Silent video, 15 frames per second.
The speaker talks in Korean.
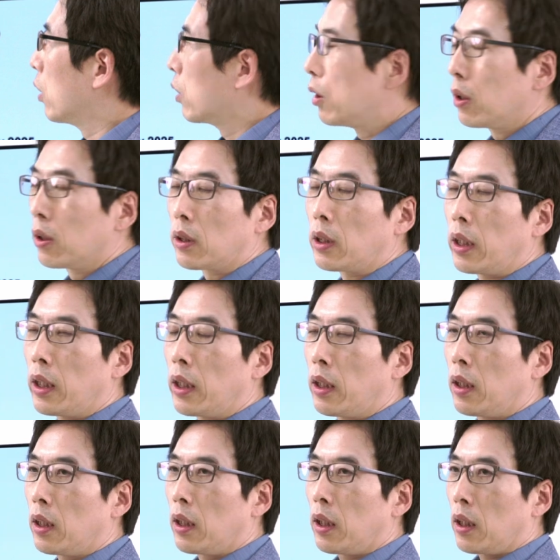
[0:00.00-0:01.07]

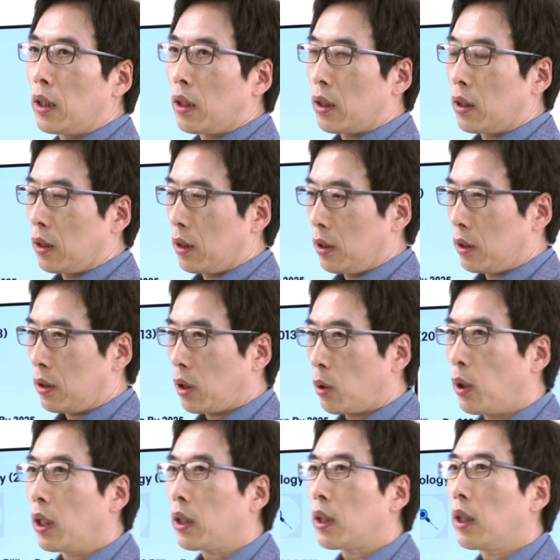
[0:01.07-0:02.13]
영역의 어,
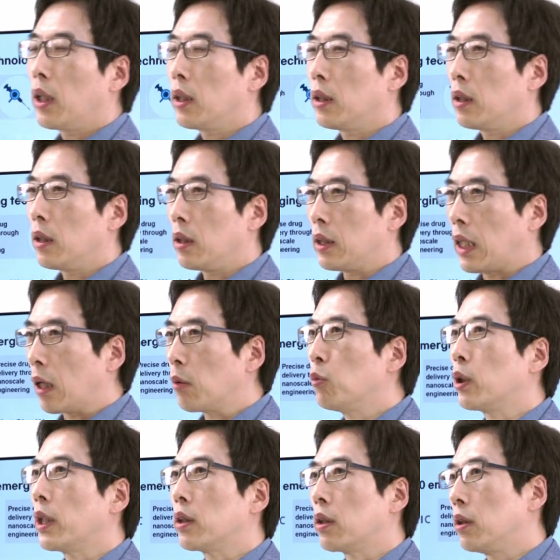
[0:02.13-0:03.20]
정확한
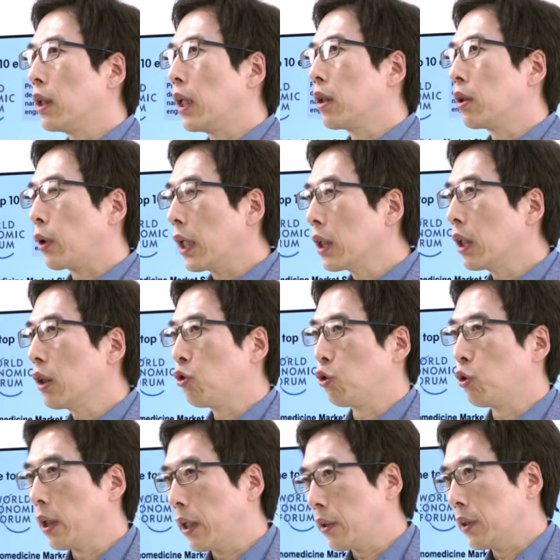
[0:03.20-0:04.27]
약물의 전달은 굉장히
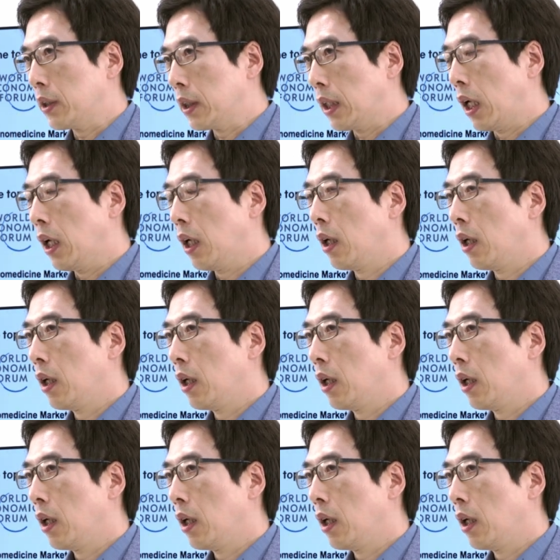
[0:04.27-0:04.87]
중요할 것이다.